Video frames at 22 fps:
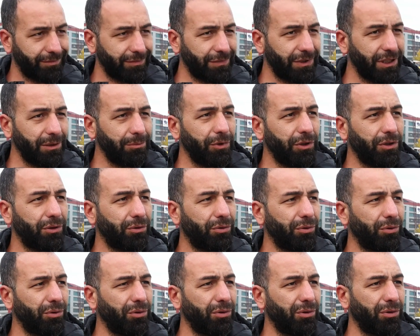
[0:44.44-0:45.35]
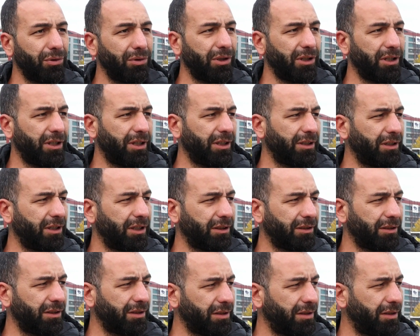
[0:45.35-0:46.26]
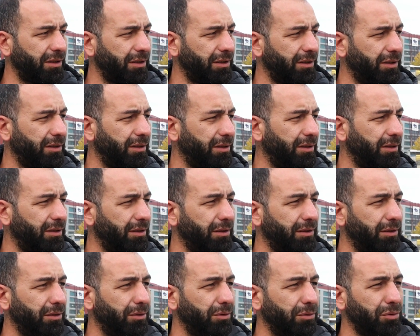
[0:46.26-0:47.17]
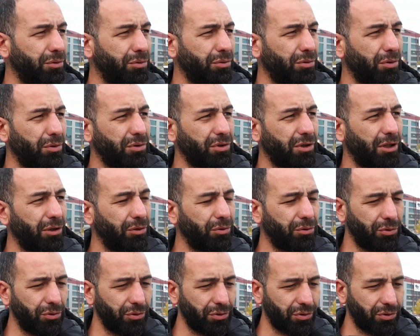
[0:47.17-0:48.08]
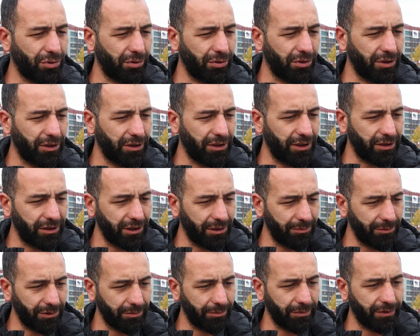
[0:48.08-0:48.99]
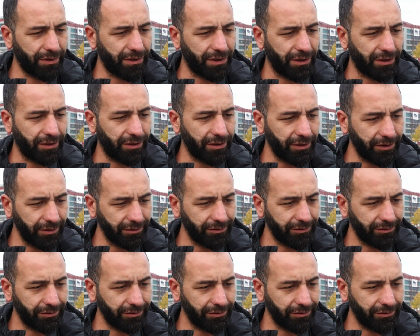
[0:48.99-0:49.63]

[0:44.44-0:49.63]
Demir tonu olarak yaklaşık 190-200 e, ton kadar demirimiz çıktı.